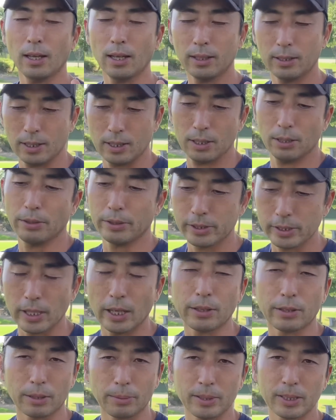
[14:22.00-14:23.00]
できるようにし
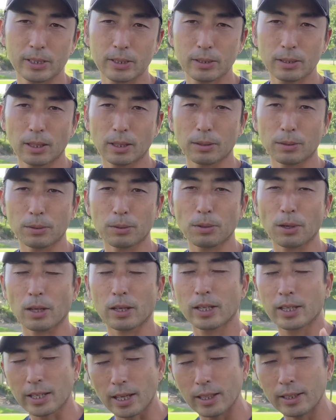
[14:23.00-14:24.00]
ないとダメです。これ
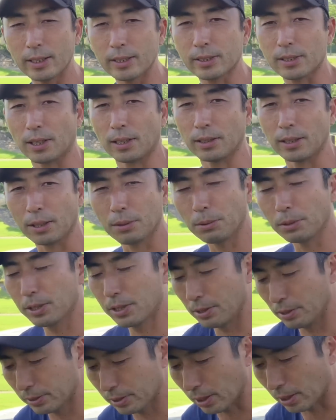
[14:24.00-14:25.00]
危険ですからね、こう
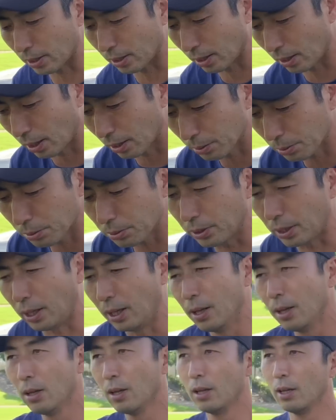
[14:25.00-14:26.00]
気をつけてね。特
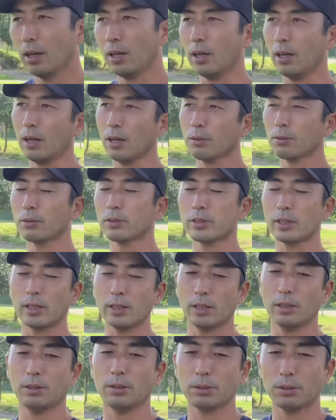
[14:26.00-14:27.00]
に、この
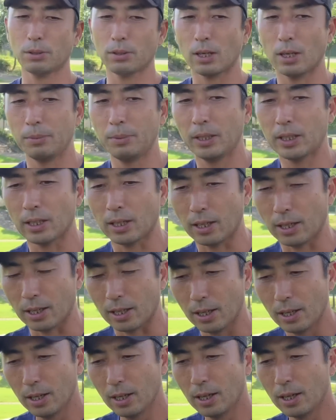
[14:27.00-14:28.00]
チャンネルの動画を見
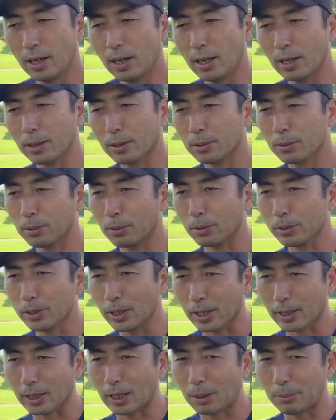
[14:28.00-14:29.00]
て
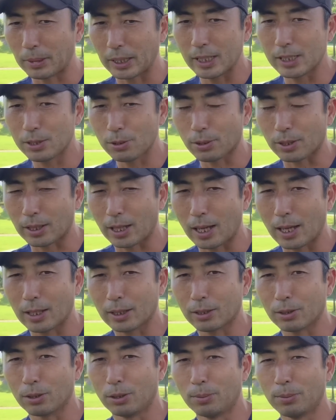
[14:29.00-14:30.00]
教え方真似しようか
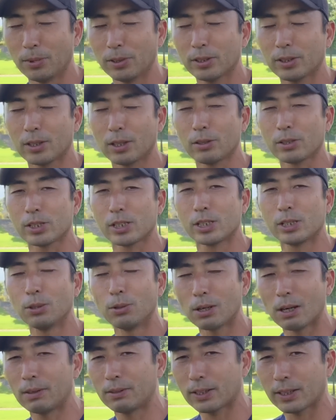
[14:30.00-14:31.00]
なと思ってる指
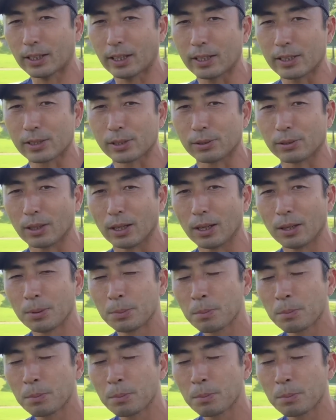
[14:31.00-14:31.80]
導側の方ですよね。